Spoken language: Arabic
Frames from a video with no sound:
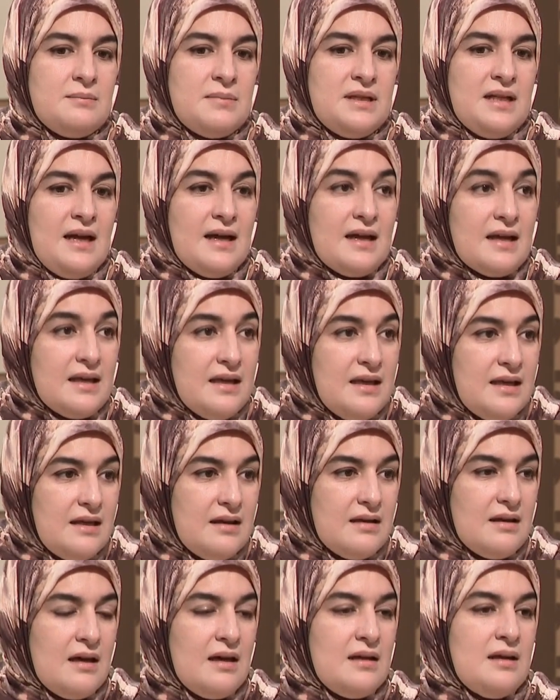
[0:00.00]
من
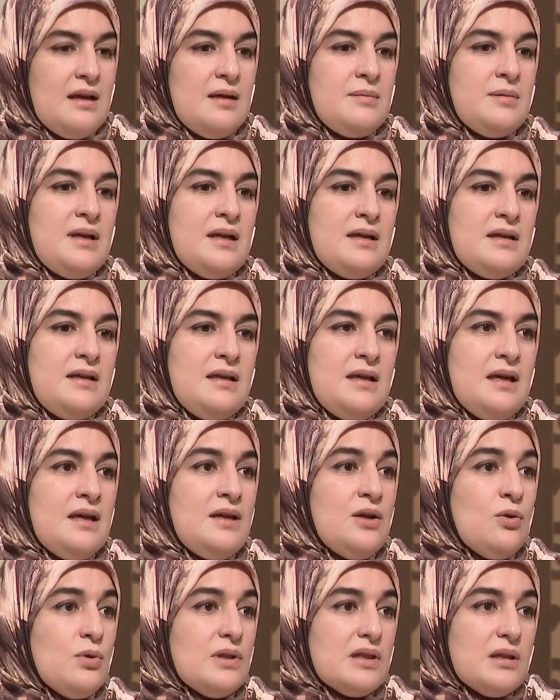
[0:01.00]
حقه على ابنائه
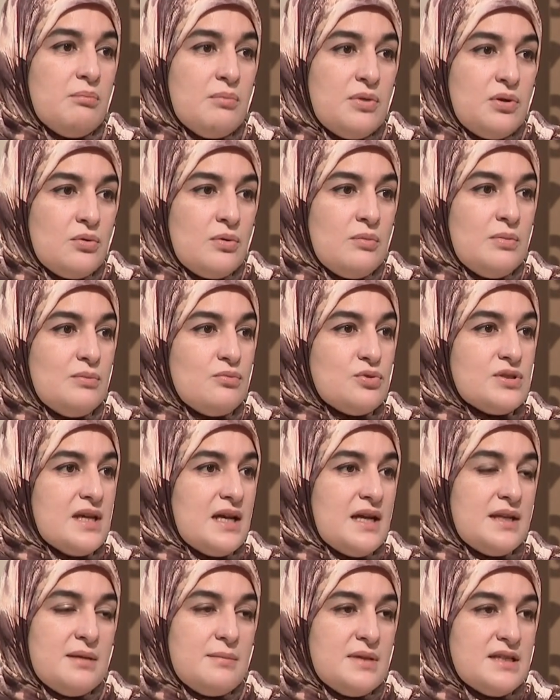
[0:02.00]
انه يطلب منهم
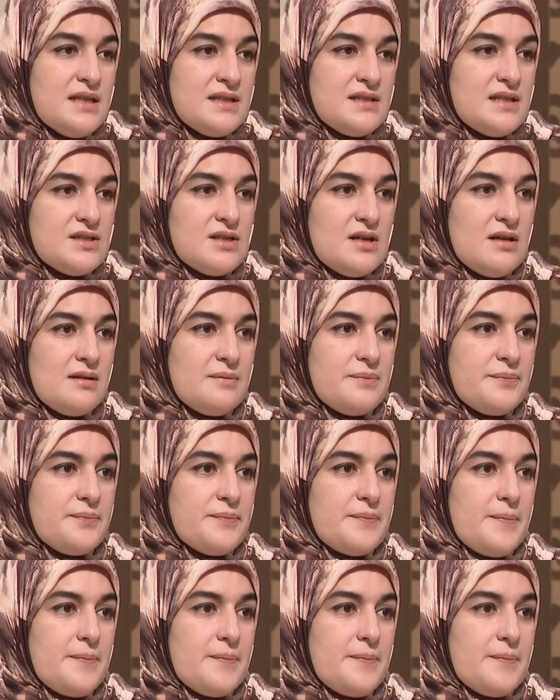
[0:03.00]
المساعده ما تحتاجها